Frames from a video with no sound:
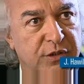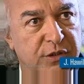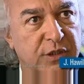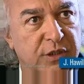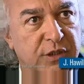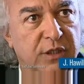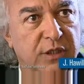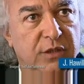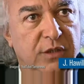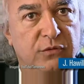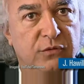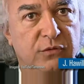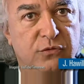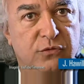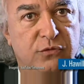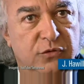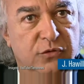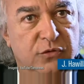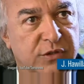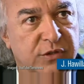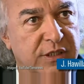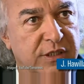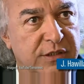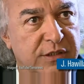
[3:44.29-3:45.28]
Sim.
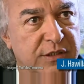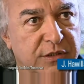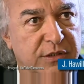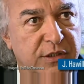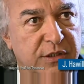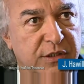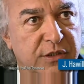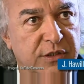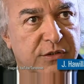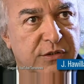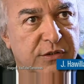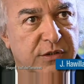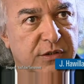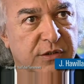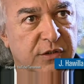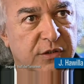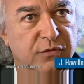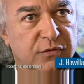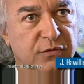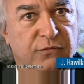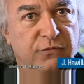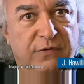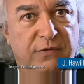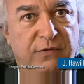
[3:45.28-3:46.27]
Emissoras no interior
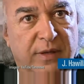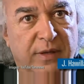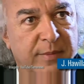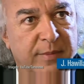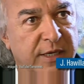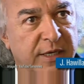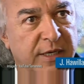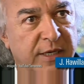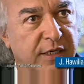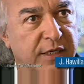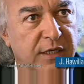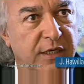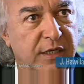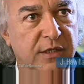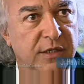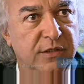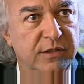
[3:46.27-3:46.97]
de São Paulo